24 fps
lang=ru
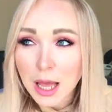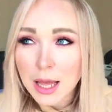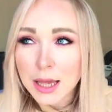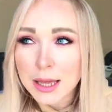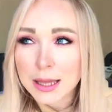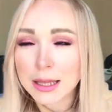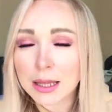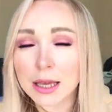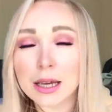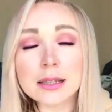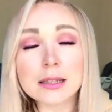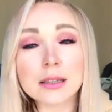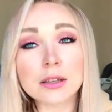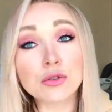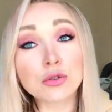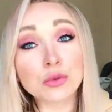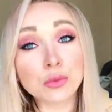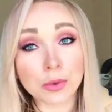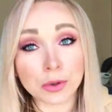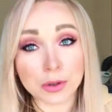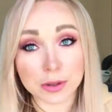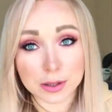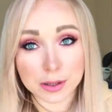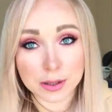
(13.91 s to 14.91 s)
я
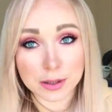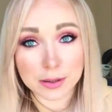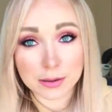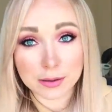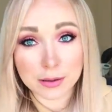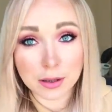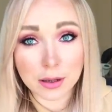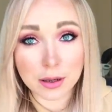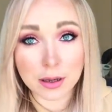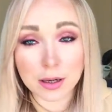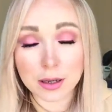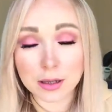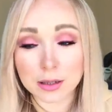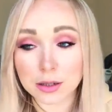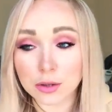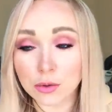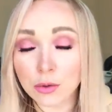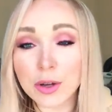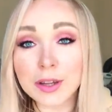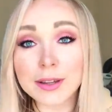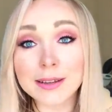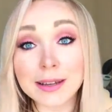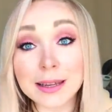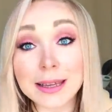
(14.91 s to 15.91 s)
задумалась, а,
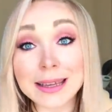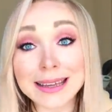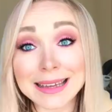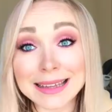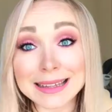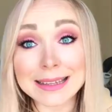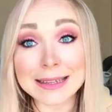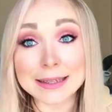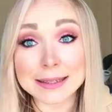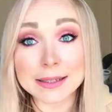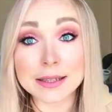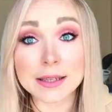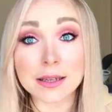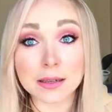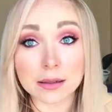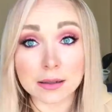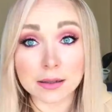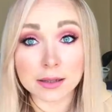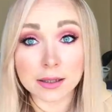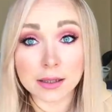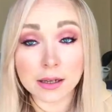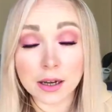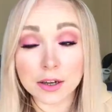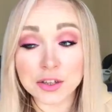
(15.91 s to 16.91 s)
стоит ли это
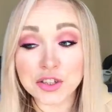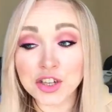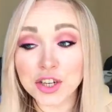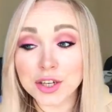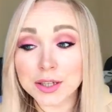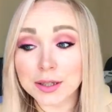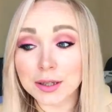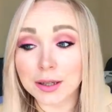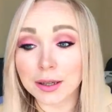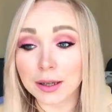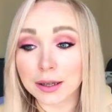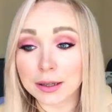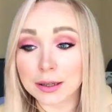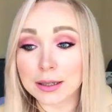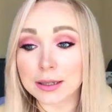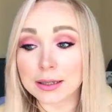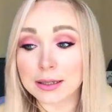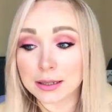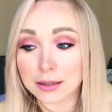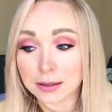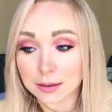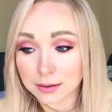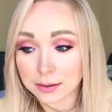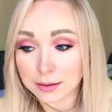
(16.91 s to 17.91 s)
делать и как часто это
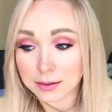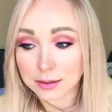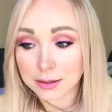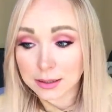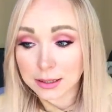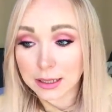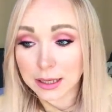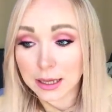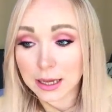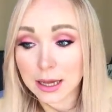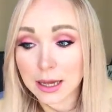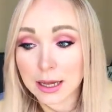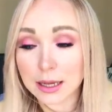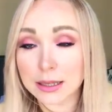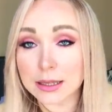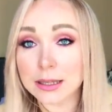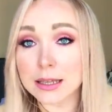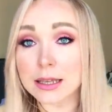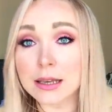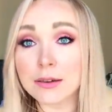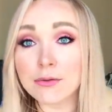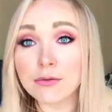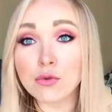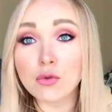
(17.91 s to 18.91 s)
делать. Я
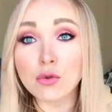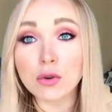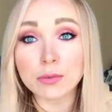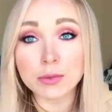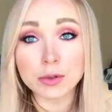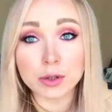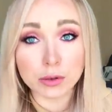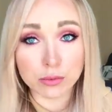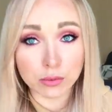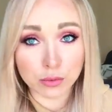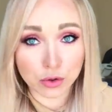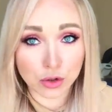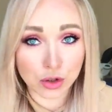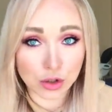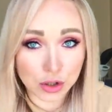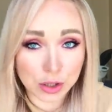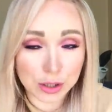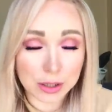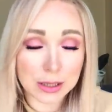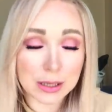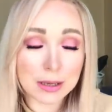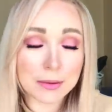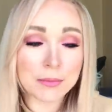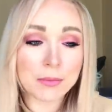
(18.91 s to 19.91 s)
ни в коем
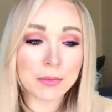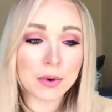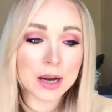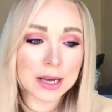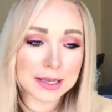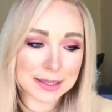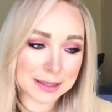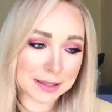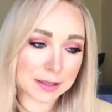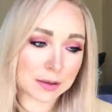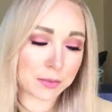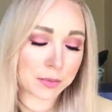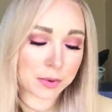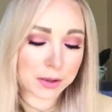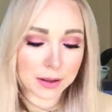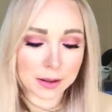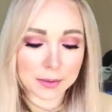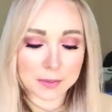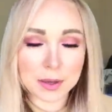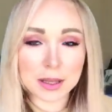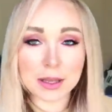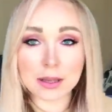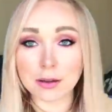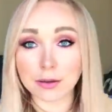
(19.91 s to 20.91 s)
случае не мастер по
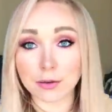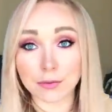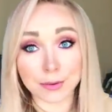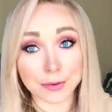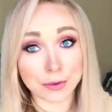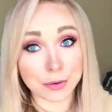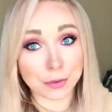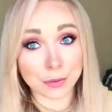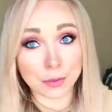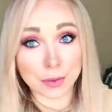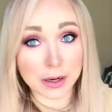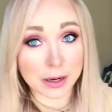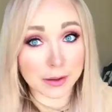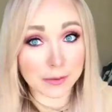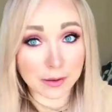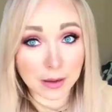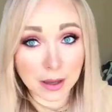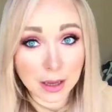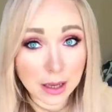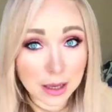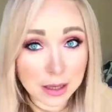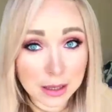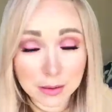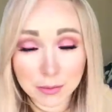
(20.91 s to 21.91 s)
ламинированию
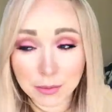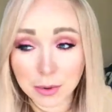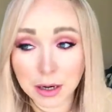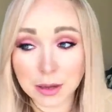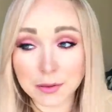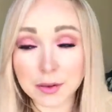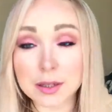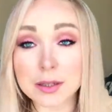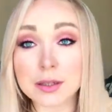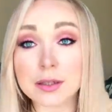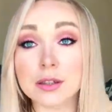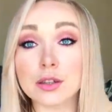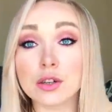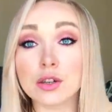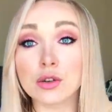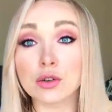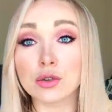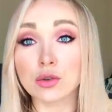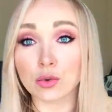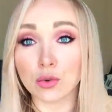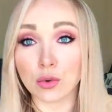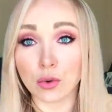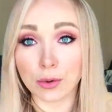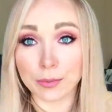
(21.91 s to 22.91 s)
бровей, не бровист,
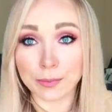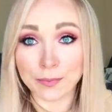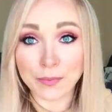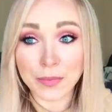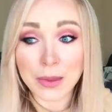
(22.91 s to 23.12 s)
никто.